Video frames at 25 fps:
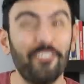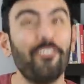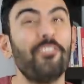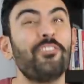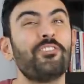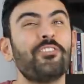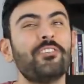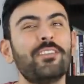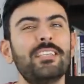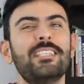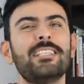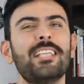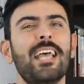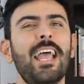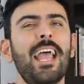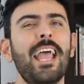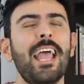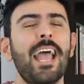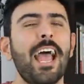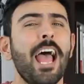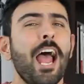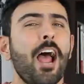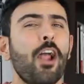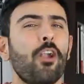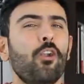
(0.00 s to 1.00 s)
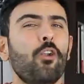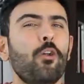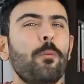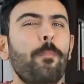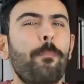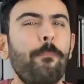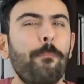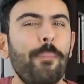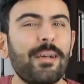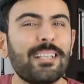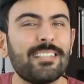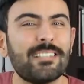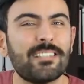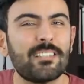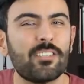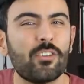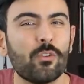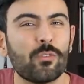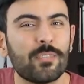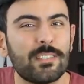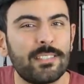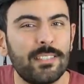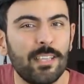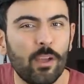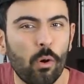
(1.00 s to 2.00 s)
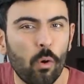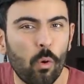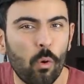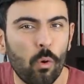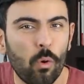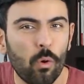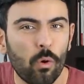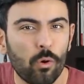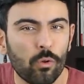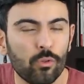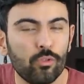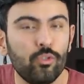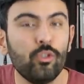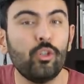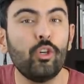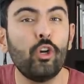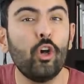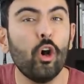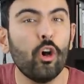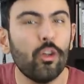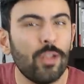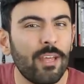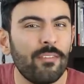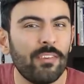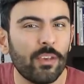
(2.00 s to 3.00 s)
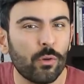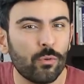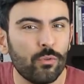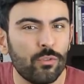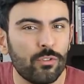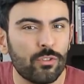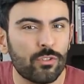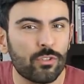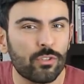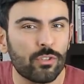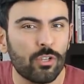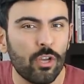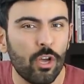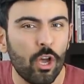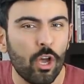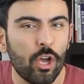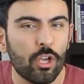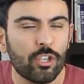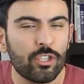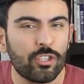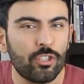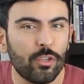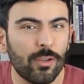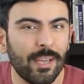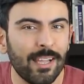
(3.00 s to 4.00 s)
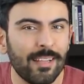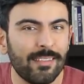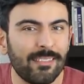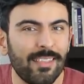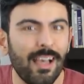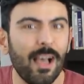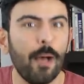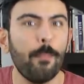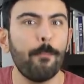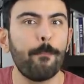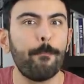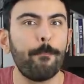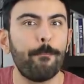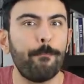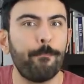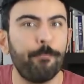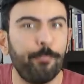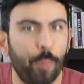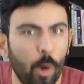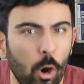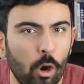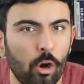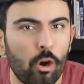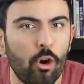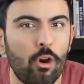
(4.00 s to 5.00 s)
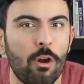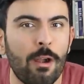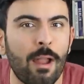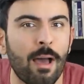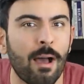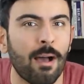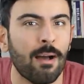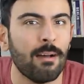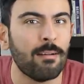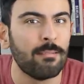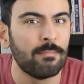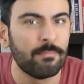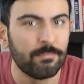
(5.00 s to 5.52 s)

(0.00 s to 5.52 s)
Donc je disais, le patient zéro du coronavirus serait un pangolin.